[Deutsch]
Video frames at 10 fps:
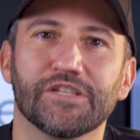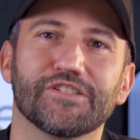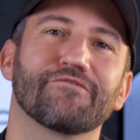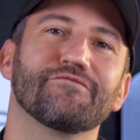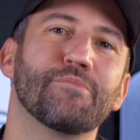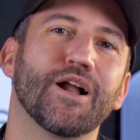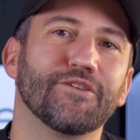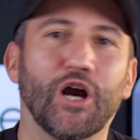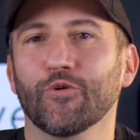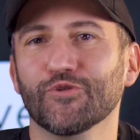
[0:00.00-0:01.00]
sagen wir
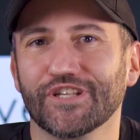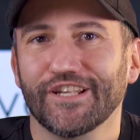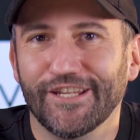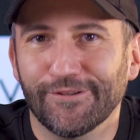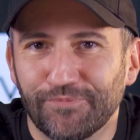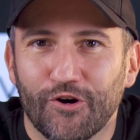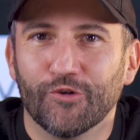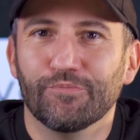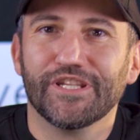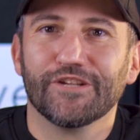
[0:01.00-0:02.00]
mal, ausgeliehen
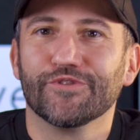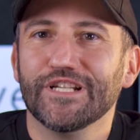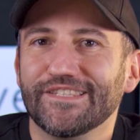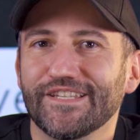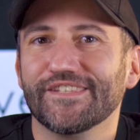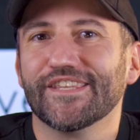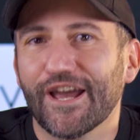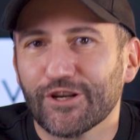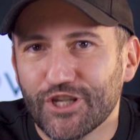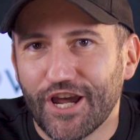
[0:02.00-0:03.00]
und mit den Reels sich
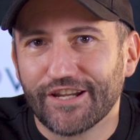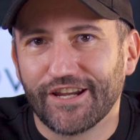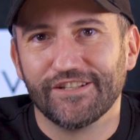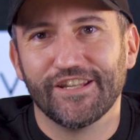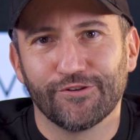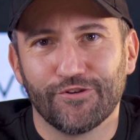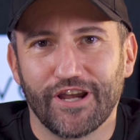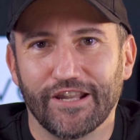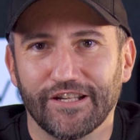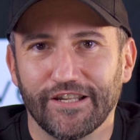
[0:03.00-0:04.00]
sehr stark an TikTok
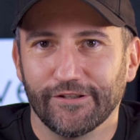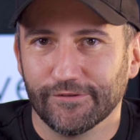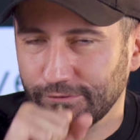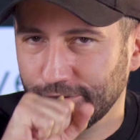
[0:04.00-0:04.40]
angelehnt,